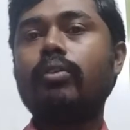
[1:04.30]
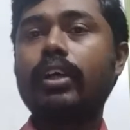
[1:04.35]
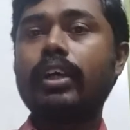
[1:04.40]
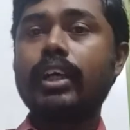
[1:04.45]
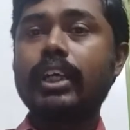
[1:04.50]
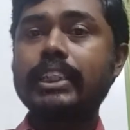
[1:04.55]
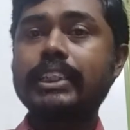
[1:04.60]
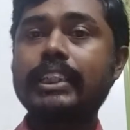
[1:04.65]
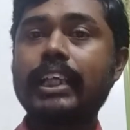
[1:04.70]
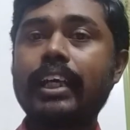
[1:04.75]

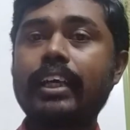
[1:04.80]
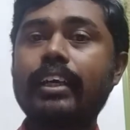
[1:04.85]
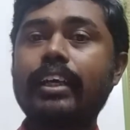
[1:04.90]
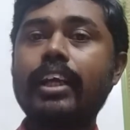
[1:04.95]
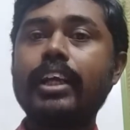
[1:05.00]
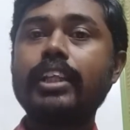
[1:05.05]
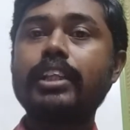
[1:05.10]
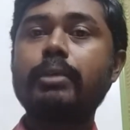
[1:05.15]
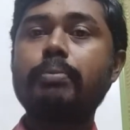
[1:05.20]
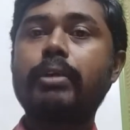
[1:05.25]
ఒక
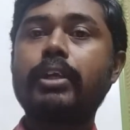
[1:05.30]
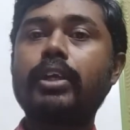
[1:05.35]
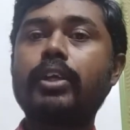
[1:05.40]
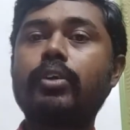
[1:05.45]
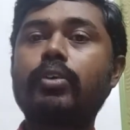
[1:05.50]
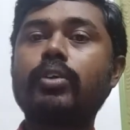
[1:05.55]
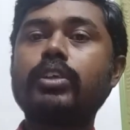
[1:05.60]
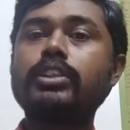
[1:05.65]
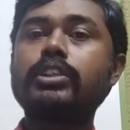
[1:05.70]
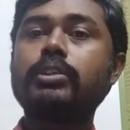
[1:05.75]
సంక్రాంతి
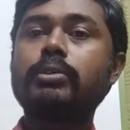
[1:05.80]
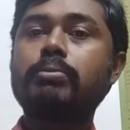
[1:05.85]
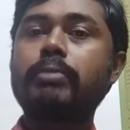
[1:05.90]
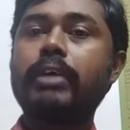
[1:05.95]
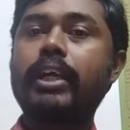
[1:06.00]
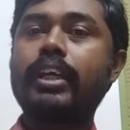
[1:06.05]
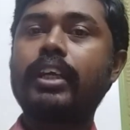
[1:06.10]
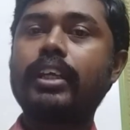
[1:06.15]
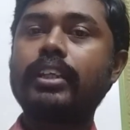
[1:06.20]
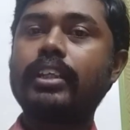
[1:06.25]
పండుగ రోజు
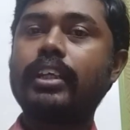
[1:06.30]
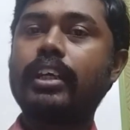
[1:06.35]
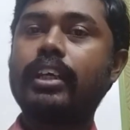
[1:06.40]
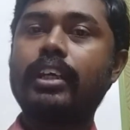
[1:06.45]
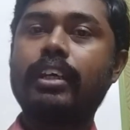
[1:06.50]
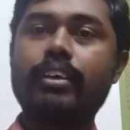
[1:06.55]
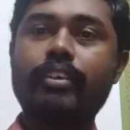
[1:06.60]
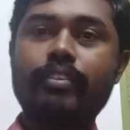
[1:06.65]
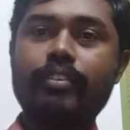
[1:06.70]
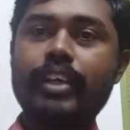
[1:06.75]
మాట్లాడతా
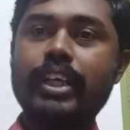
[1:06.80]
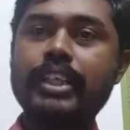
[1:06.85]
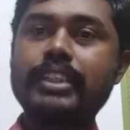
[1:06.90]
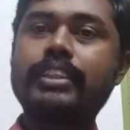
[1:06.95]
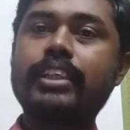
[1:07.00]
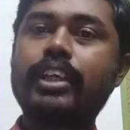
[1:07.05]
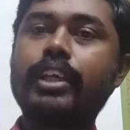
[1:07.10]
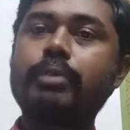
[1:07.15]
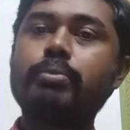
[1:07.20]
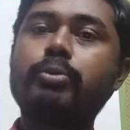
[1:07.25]

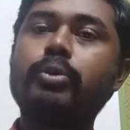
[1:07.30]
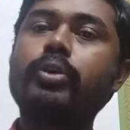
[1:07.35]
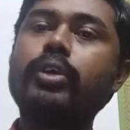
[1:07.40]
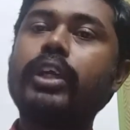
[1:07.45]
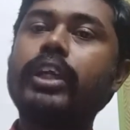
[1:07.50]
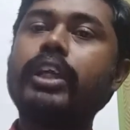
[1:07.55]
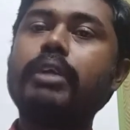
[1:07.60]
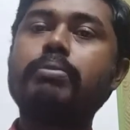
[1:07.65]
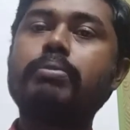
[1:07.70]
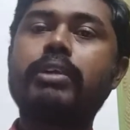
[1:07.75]
వేస్తారు ఈ
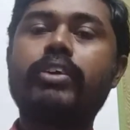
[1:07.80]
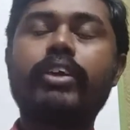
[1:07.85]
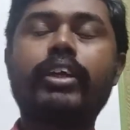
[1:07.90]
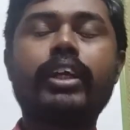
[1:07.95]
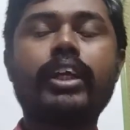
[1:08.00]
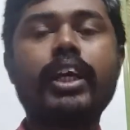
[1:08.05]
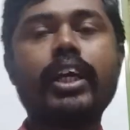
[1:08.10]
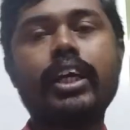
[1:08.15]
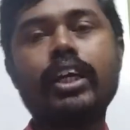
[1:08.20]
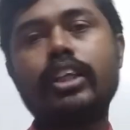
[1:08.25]
ముగ్గులన్నీ మనం
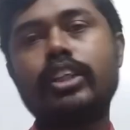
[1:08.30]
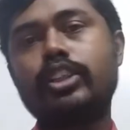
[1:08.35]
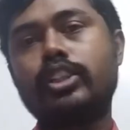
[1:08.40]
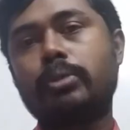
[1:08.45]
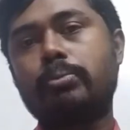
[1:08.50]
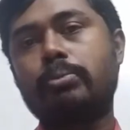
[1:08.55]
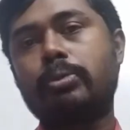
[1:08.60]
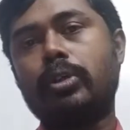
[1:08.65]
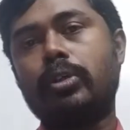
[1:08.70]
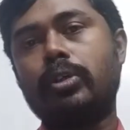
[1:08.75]
ఇక్కడ
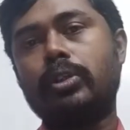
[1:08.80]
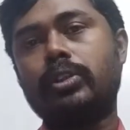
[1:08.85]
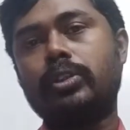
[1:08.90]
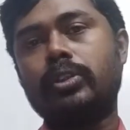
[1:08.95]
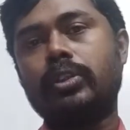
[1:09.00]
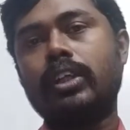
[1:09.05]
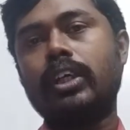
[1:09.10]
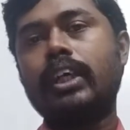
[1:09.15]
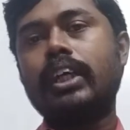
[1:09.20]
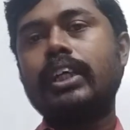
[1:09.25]

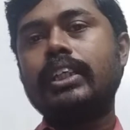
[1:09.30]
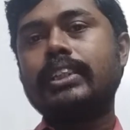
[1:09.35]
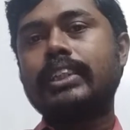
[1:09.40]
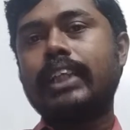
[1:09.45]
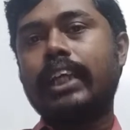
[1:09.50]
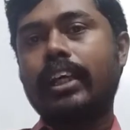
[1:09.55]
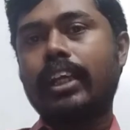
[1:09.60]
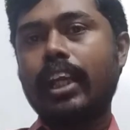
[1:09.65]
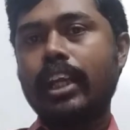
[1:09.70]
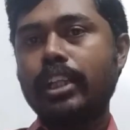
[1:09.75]
చెప్పుకోవచ్చు
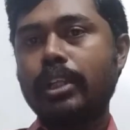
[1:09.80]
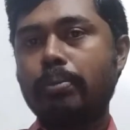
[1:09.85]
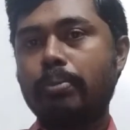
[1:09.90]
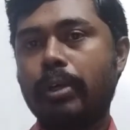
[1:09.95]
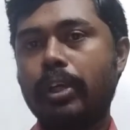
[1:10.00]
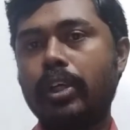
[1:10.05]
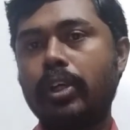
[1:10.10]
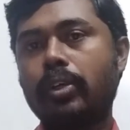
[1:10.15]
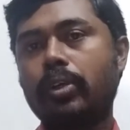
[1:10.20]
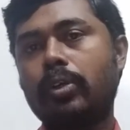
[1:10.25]
సంక్రాంతి
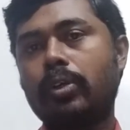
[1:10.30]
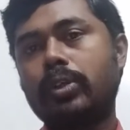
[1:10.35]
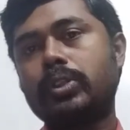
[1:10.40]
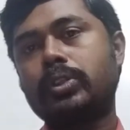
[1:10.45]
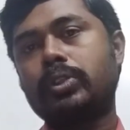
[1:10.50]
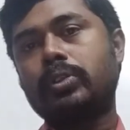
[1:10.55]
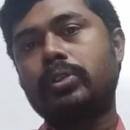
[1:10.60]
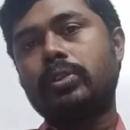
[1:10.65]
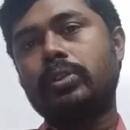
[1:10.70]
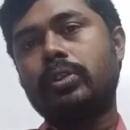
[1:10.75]
పండుగ
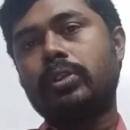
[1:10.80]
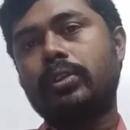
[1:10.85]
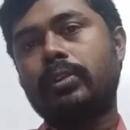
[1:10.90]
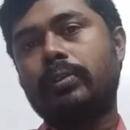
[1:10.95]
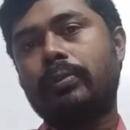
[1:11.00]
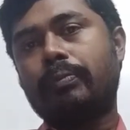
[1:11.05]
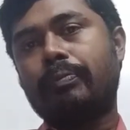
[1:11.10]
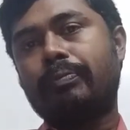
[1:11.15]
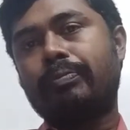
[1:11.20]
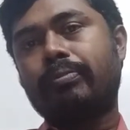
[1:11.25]
రోజు
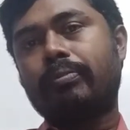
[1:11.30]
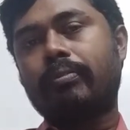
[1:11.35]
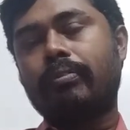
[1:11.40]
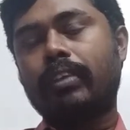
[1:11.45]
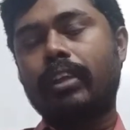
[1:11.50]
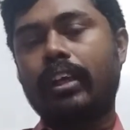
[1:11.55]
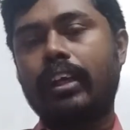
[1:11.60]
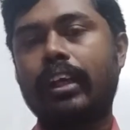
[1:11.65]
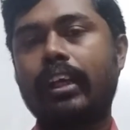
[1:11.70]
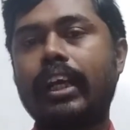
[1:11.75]

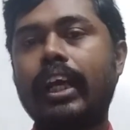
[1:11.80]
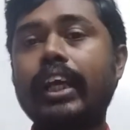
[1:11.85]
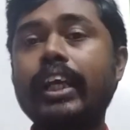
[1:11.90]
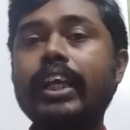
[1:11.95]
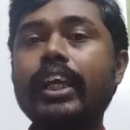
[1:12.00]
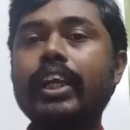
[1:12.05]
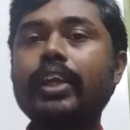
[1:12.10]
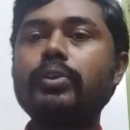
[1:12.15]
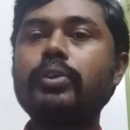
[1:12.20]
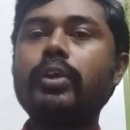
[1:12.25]

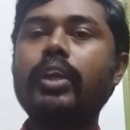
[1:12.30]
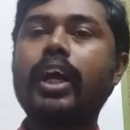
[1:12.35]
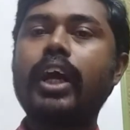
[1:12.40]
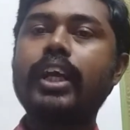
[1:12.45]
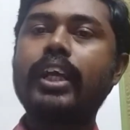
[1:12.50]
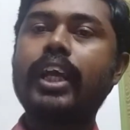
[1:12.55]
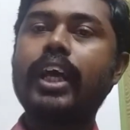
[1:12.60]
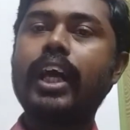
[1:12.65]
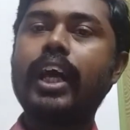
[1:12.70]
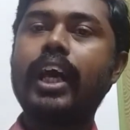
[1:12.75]
గంగిరెద్దుల
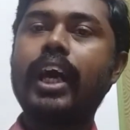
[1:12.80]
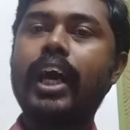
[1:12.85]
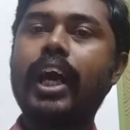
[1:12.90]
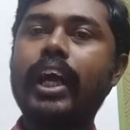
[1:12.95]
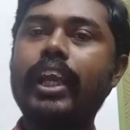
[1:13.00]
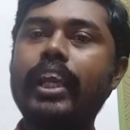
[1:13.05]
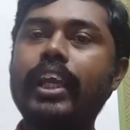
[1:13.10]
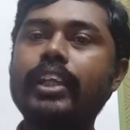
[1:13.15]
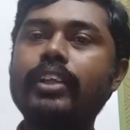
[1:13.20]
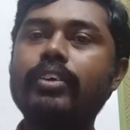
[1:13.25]
ఆట
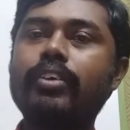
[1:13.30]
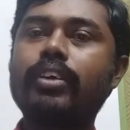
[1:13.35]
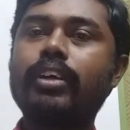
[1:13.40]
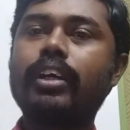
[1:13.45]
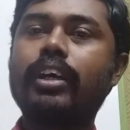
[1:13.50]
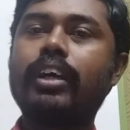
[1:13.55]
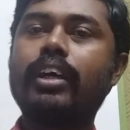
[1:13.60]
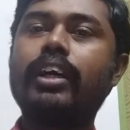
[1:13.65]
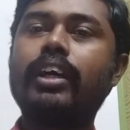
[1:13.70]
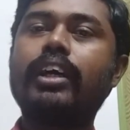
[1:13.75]
అనేది
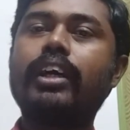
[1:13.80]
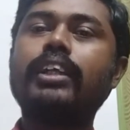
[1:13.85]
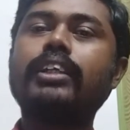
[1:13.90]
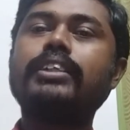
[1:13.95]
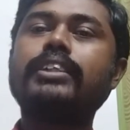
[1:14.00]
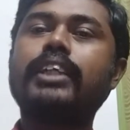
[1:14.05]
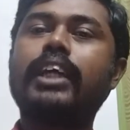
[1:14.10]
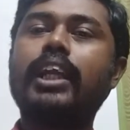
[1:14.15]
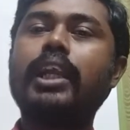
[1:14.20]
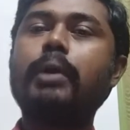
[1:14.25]
ఒక
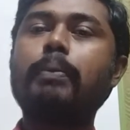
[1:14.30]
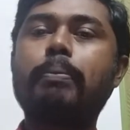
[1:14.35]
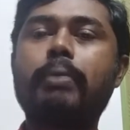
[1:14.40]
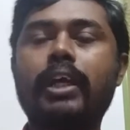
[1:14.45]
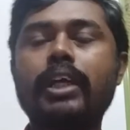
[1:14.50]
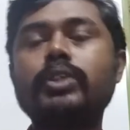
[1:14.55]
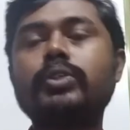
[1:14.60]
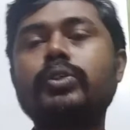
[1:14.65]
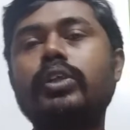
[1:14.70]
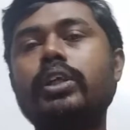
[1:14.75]
చాలా
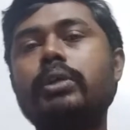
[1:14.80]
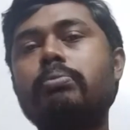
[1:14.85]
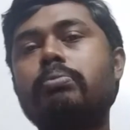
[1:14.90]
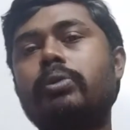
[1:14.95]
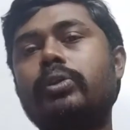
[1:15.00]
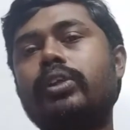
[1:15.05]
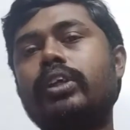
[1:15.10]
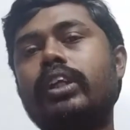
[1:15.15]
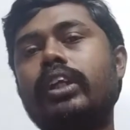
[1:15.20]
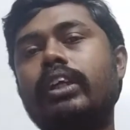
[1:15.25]
ప్రాచుర్యం
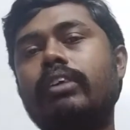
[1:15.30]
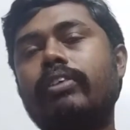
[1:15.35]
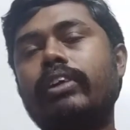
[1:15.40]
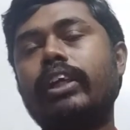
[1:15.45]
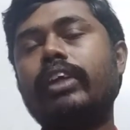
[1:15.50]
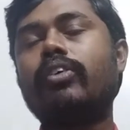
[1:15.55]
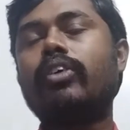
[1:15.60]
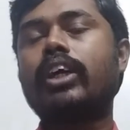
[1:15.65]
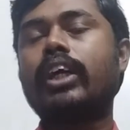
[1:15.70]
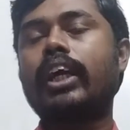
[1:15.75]

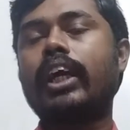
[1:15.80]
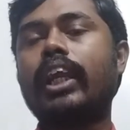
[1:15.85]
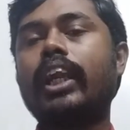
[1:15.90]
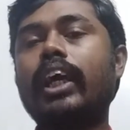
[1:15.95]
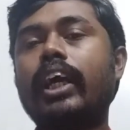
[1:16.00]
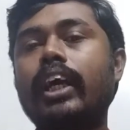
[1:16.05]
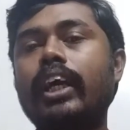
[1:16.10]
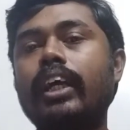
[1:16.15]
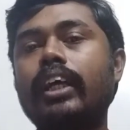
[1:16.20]
పొందినటువంటి ఒక కళ